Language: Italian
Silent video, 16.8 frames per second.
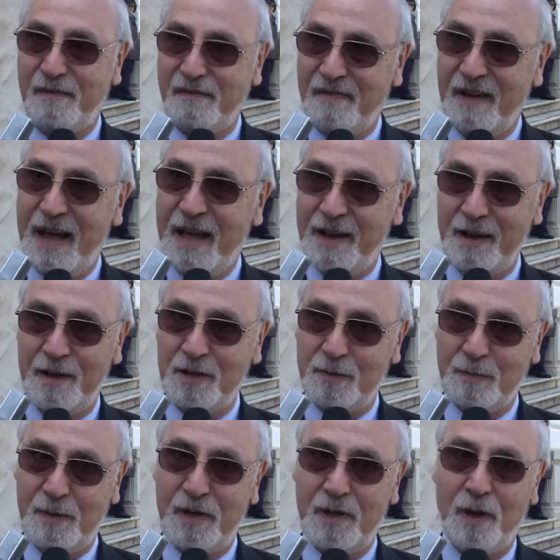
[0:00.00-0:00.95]
affari
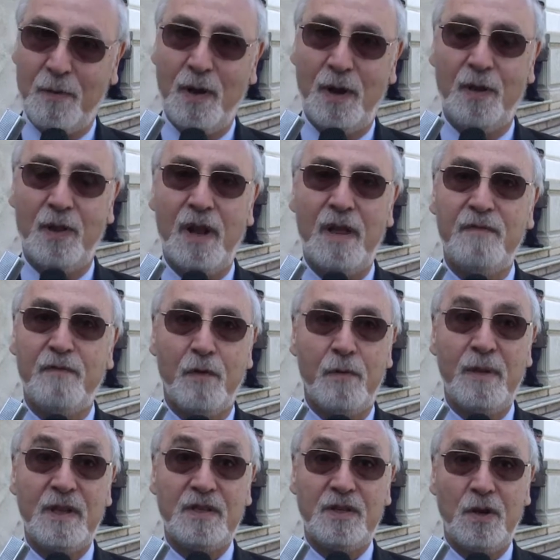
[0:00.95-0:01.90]
rispetto a quello
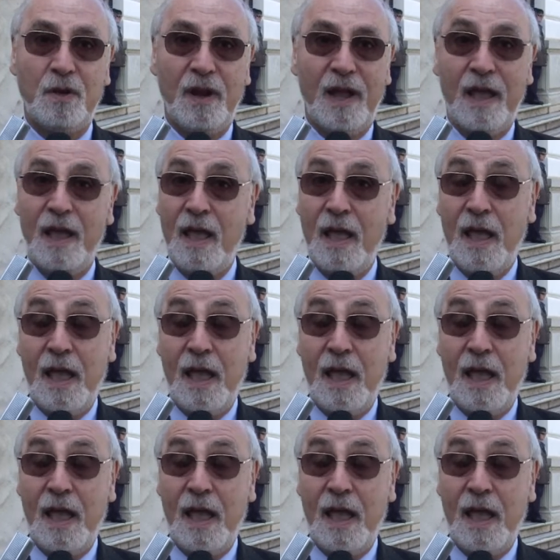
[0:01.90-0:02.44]
dell'informazione